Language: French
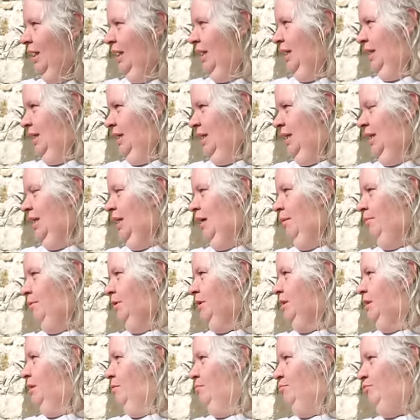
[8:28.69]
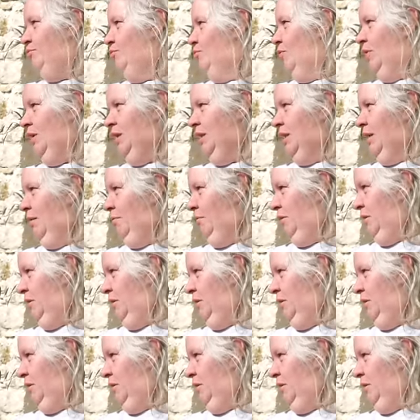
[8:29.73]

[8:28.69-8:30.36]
Ok. Et après c'est plus toilettable.